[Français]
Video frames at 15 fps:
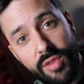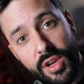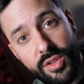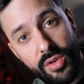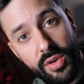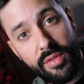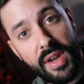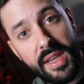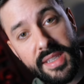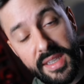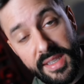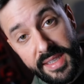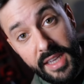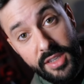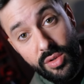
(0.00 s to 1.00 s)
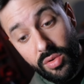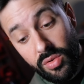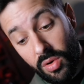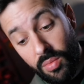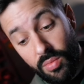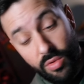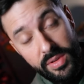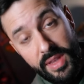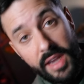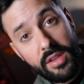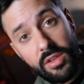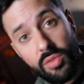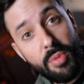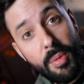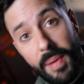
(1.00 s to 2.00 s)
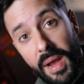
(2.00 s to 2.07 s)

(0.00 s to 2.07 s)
aux voitures. Voilà, c'est une station en montagne, tu peux